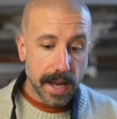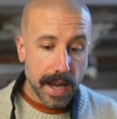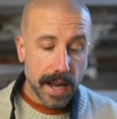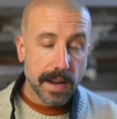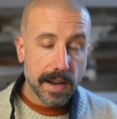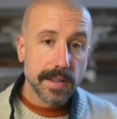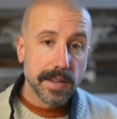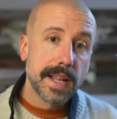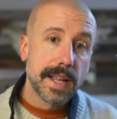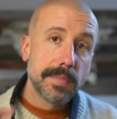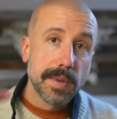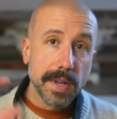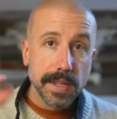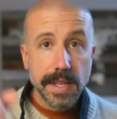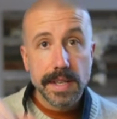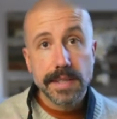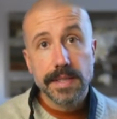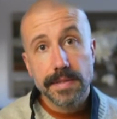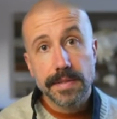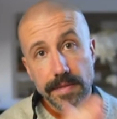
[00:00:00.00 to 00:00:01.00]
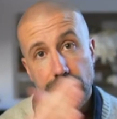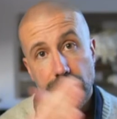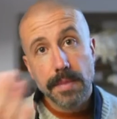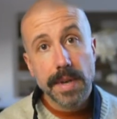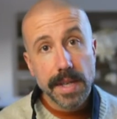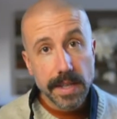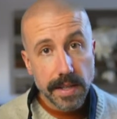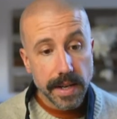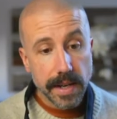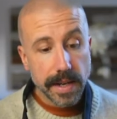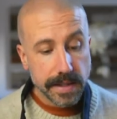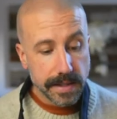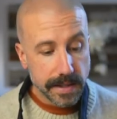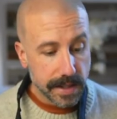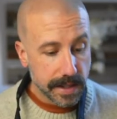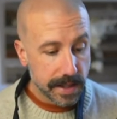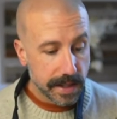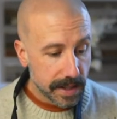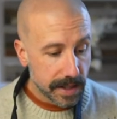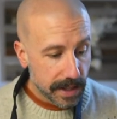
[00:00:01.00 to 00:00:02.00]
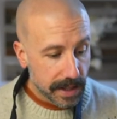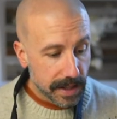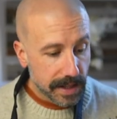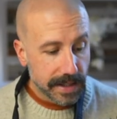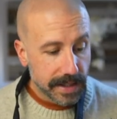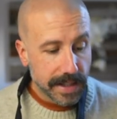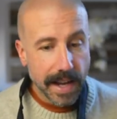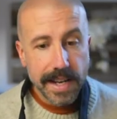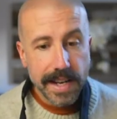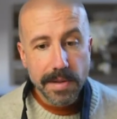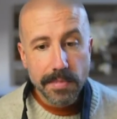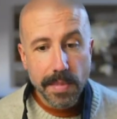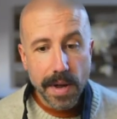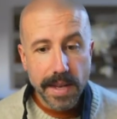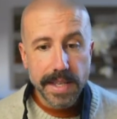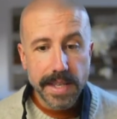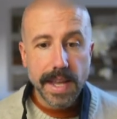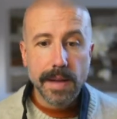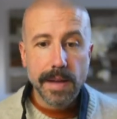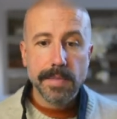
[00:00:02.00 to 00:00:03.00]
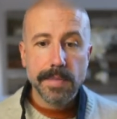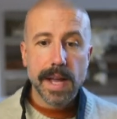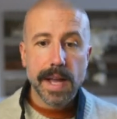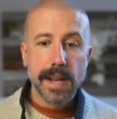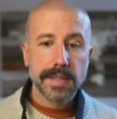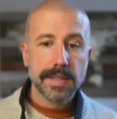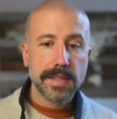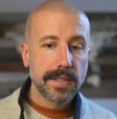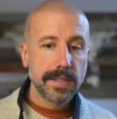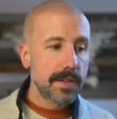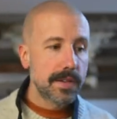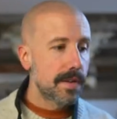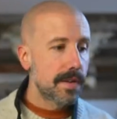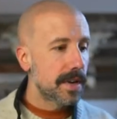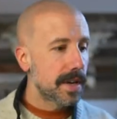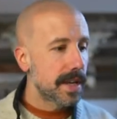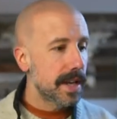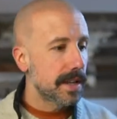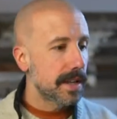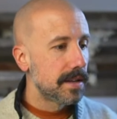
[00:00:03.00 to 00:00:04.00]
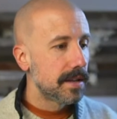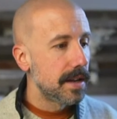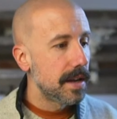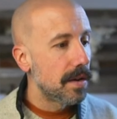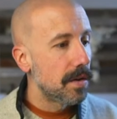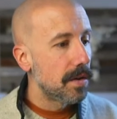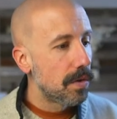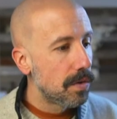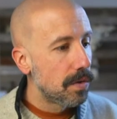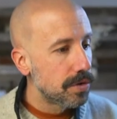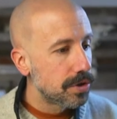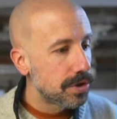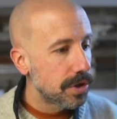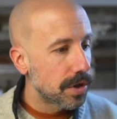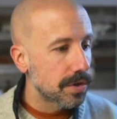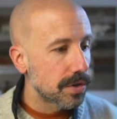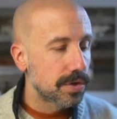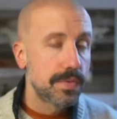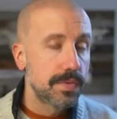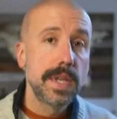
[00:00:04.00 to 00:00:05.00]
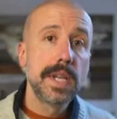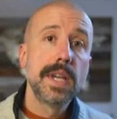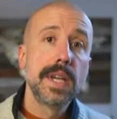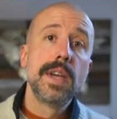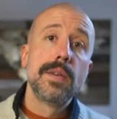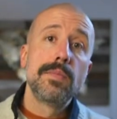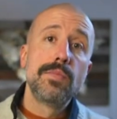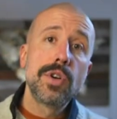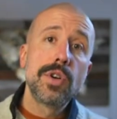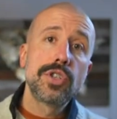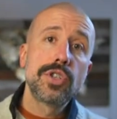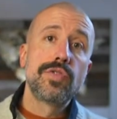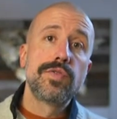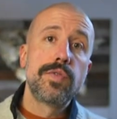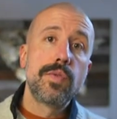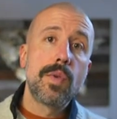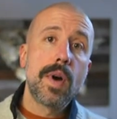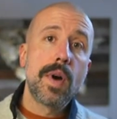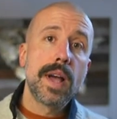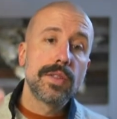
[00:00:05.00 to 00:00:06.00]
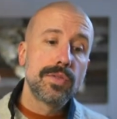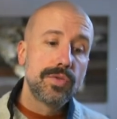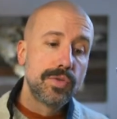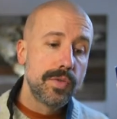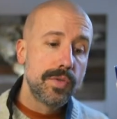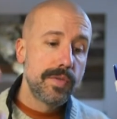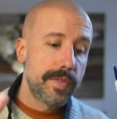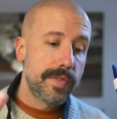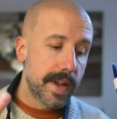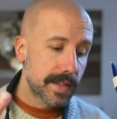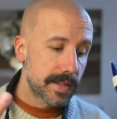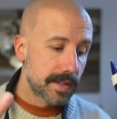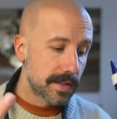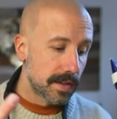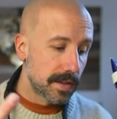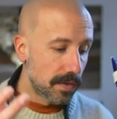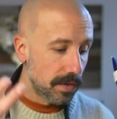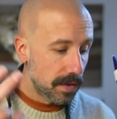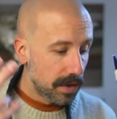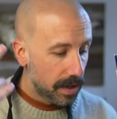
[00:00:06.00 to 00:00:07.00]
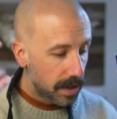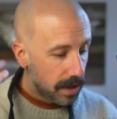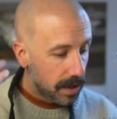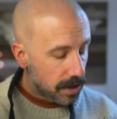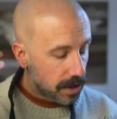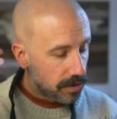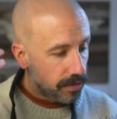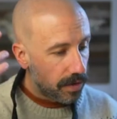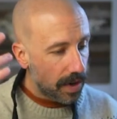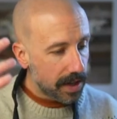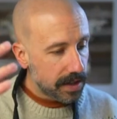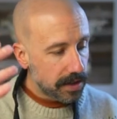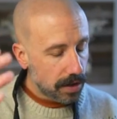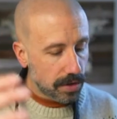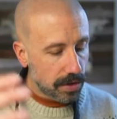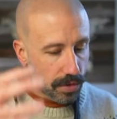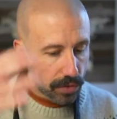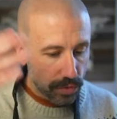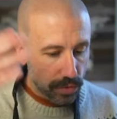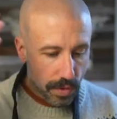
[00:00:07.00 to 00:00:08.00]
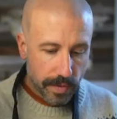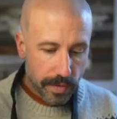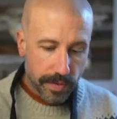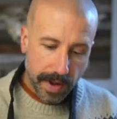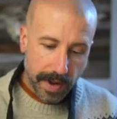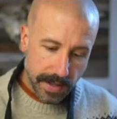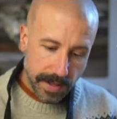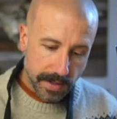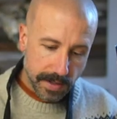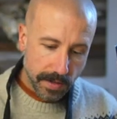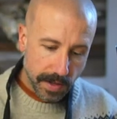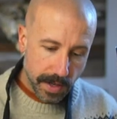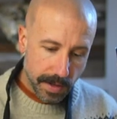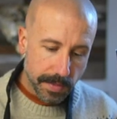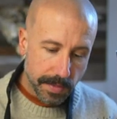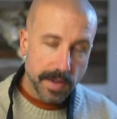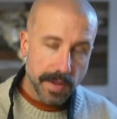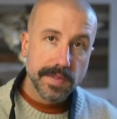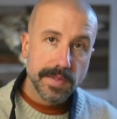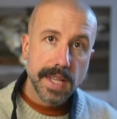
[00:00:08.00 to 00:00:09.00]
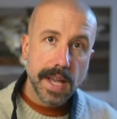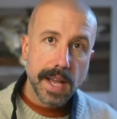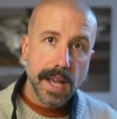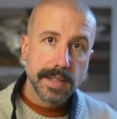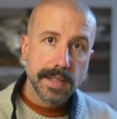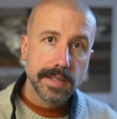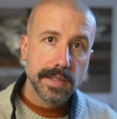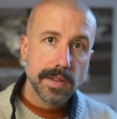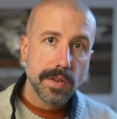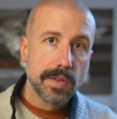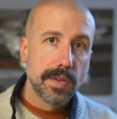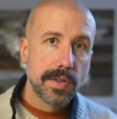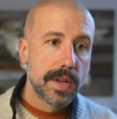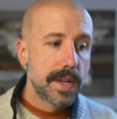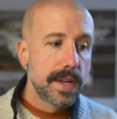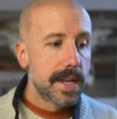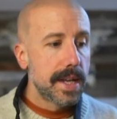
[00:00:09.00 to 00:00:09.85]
Alors, l'important, c'est évidemment de rester dans les bonnes gammes. Alors, c'est ça qu'on va regarder aujourd'hui. Moi, je vois deux façons, je vois ça de deux façons, l'improvisation.